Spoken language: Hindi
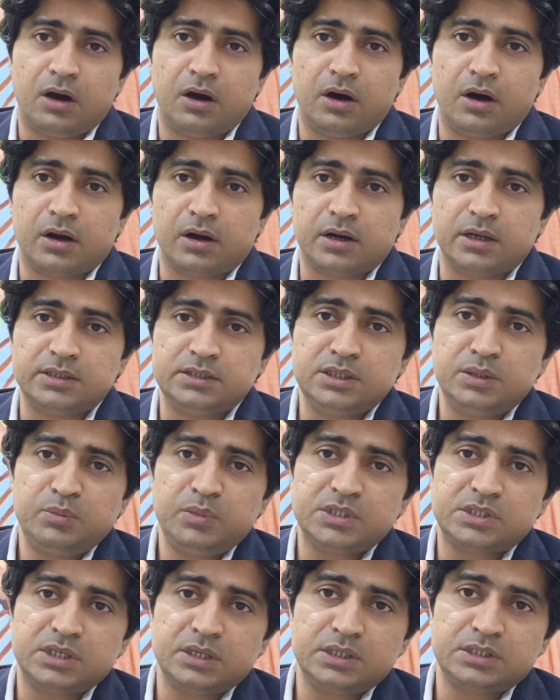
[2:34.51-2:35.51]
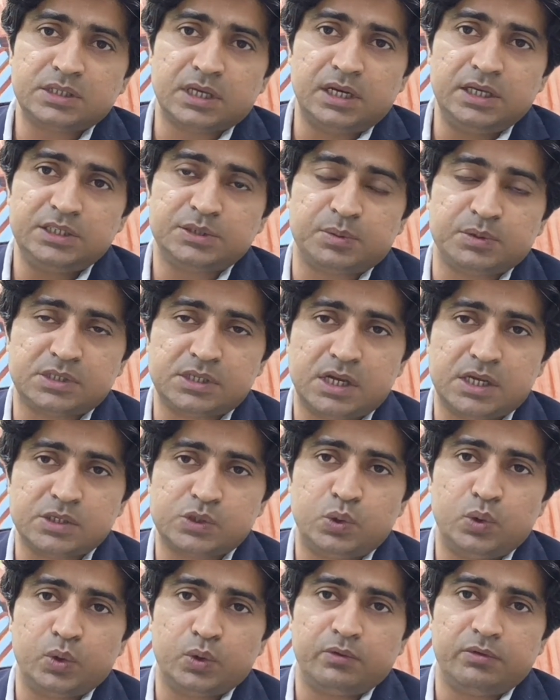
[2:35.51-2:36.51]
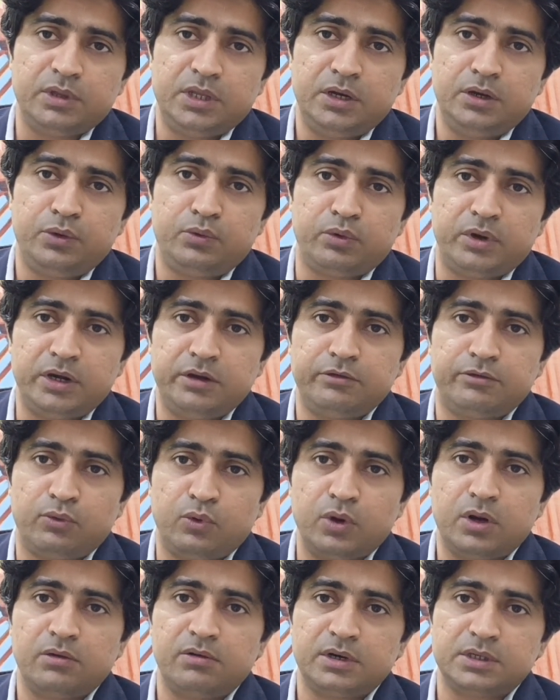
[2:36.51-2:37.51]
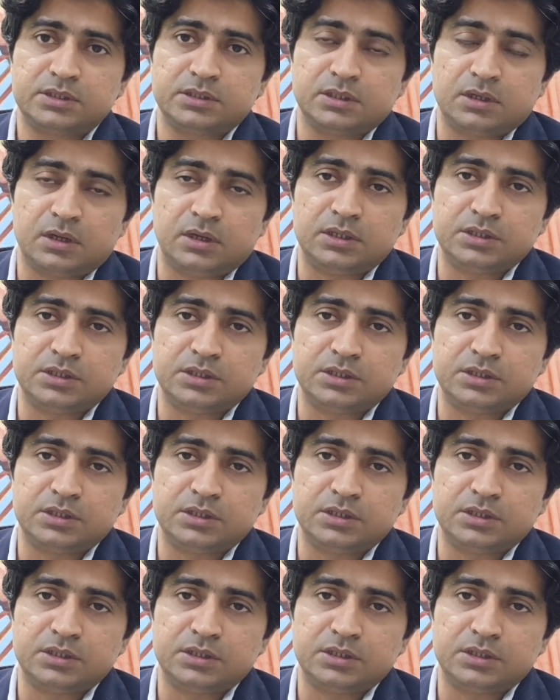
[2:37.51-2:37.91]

और जिनमें से 40-50 लोग विद इन 24 आवर्स